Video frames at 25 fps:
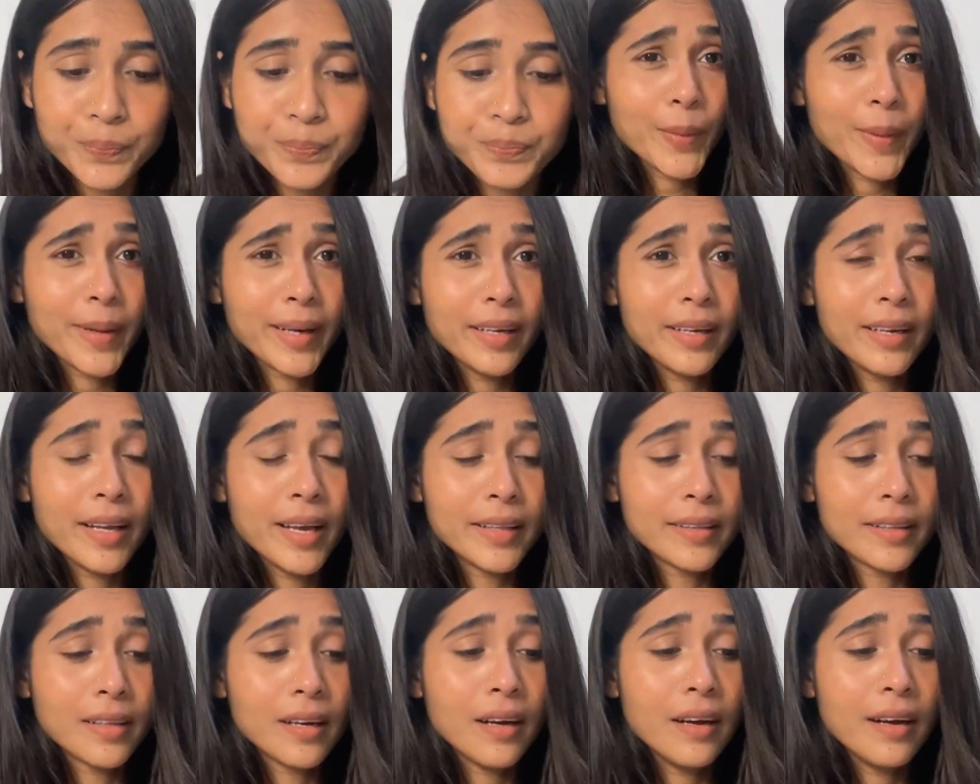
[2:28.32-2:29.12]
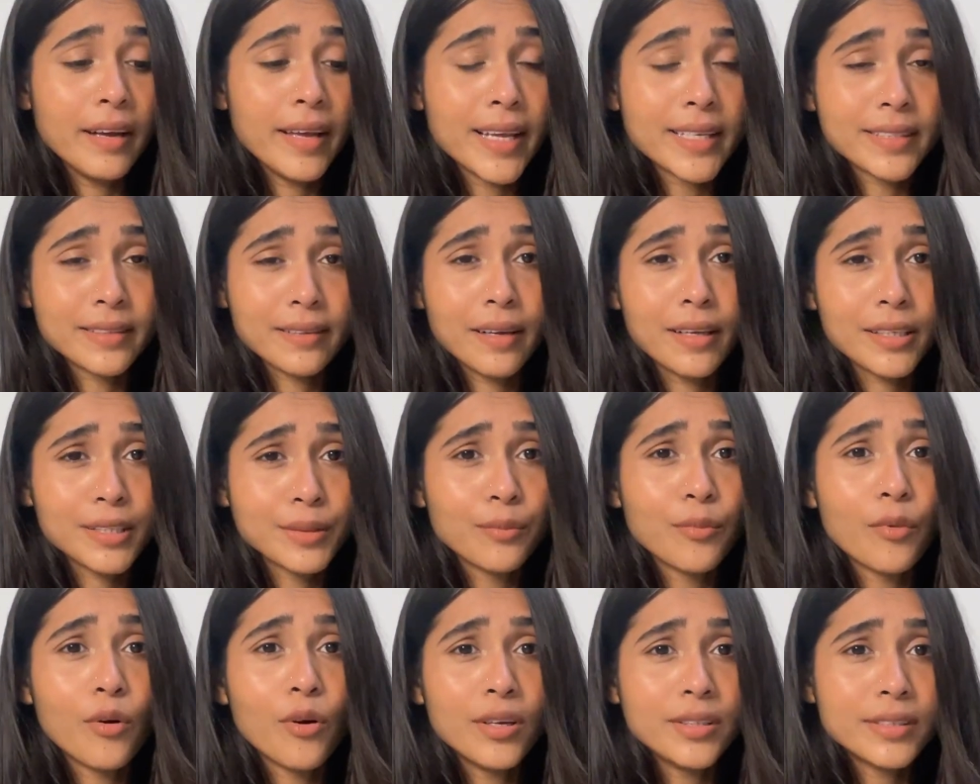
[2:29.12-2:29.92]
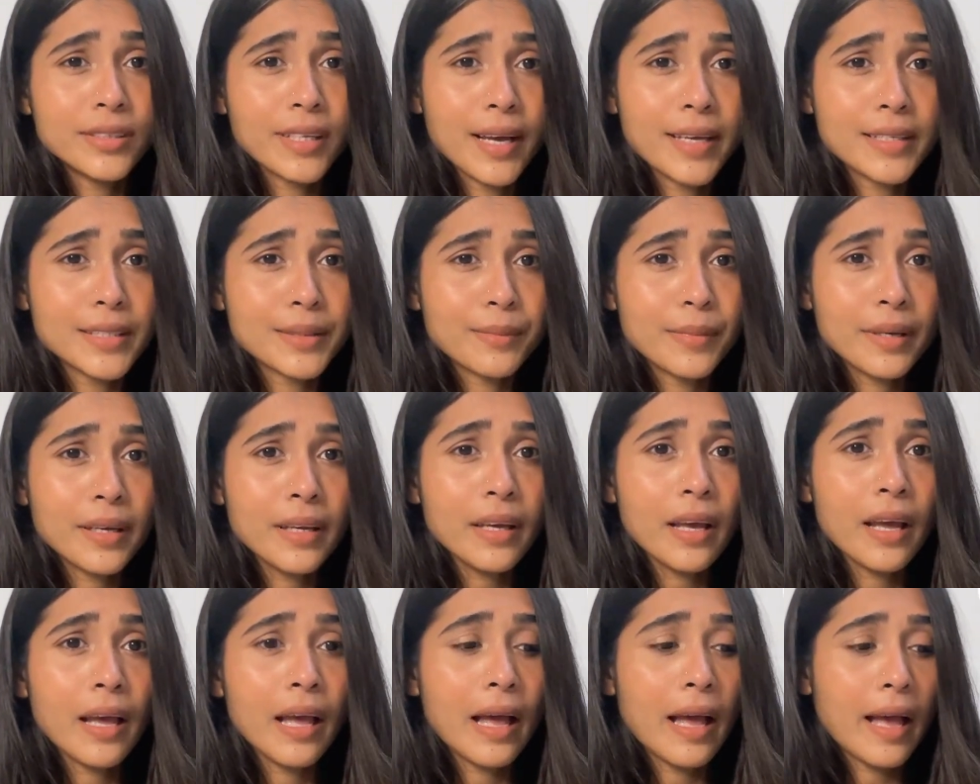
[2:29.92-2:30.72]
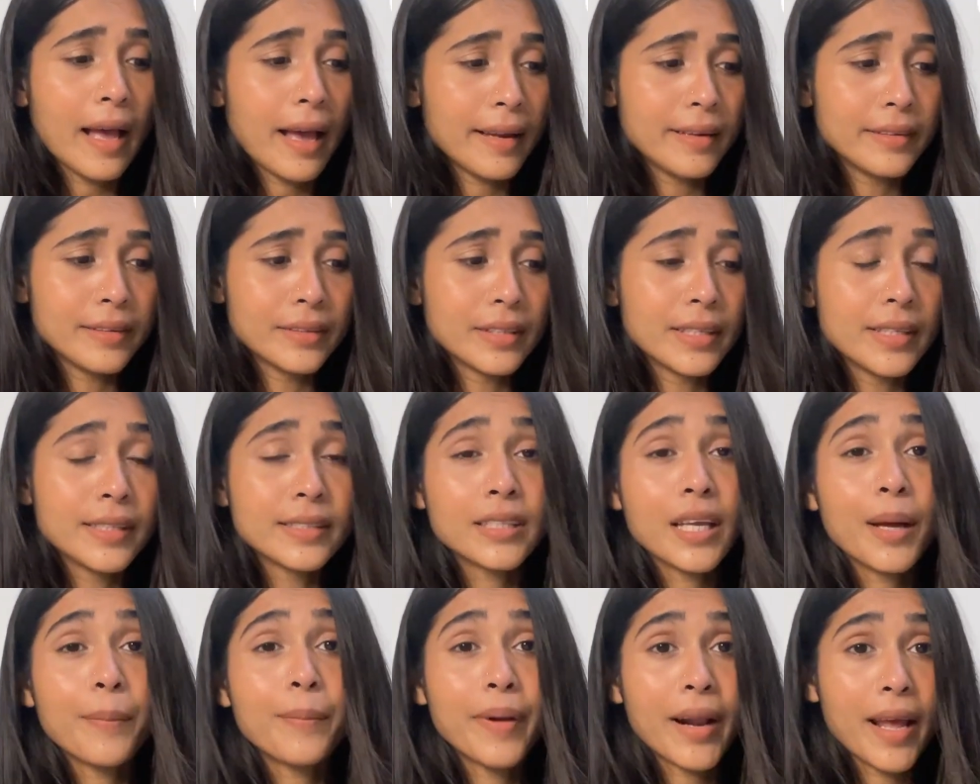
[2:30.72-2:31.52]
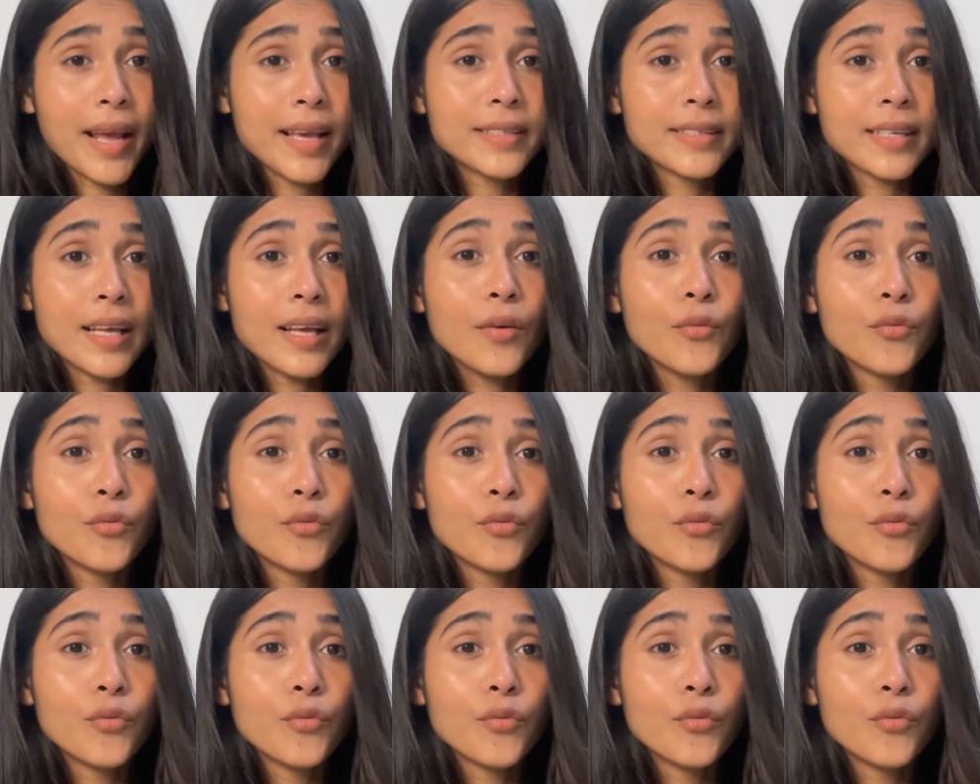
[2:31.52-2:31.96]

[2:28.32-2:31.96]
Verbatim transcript: तो मैंने लिया था एक्स्ट्रा स्मॉल साइज में एंड इसका प्राइस है